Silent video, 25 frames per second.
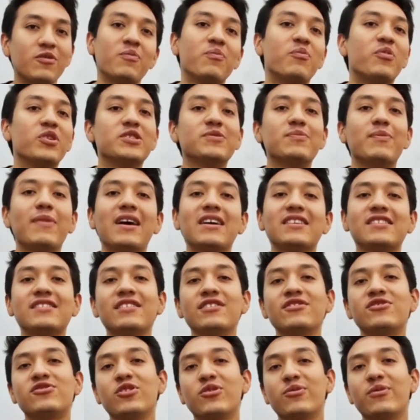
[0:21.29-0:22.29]
Pues más
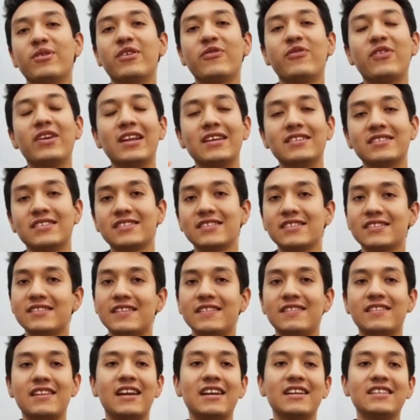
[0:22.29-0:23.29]
sobre finanzas
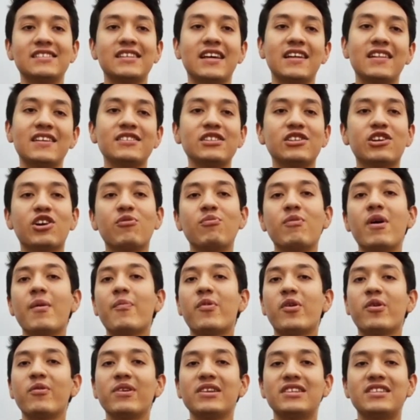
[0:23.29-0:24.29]
descentralizadas y cómo
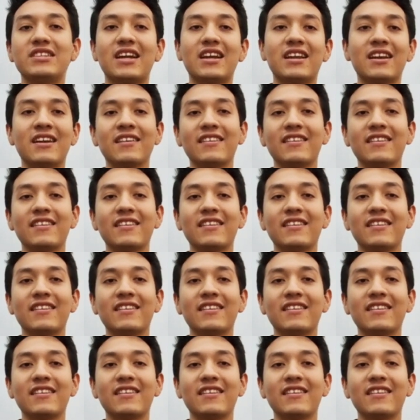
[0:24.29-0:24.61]
aprovechar